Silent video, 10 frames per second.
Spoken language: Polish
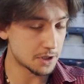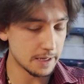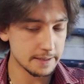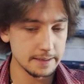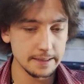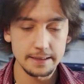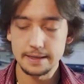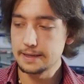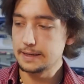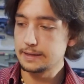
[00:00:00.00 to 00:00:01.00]
szansy.
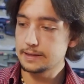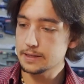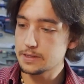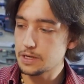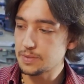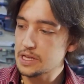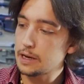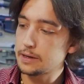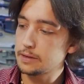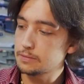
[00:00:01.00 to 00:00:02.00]
Teraz idziemy
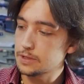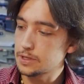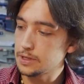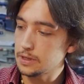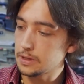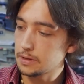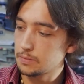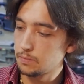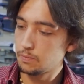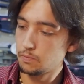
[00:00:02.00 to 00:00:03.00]
dalej, czyli
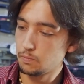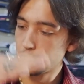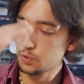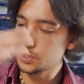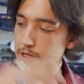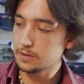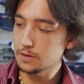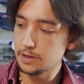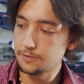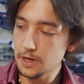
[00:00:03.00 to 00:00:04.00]
budżet
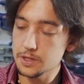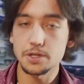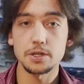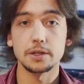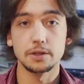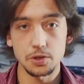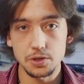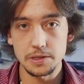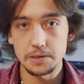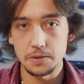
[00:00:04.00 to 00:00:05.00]
trochę większy, do
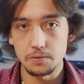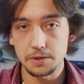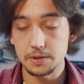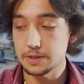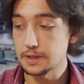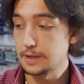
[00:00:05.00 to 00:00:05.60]
300 zł.